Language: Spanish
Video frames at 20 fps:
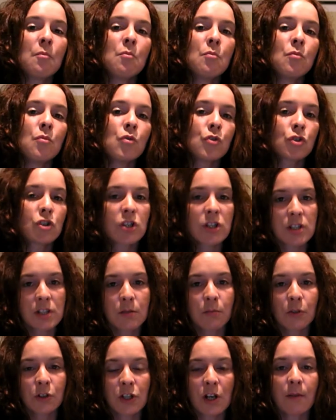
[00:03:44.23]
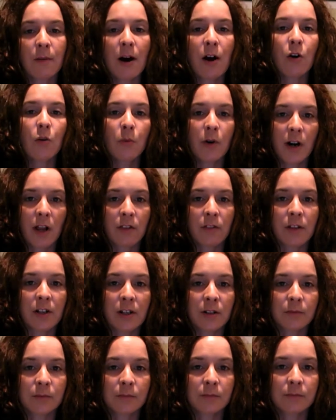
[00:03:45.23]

muchísimo trabajo por hacer.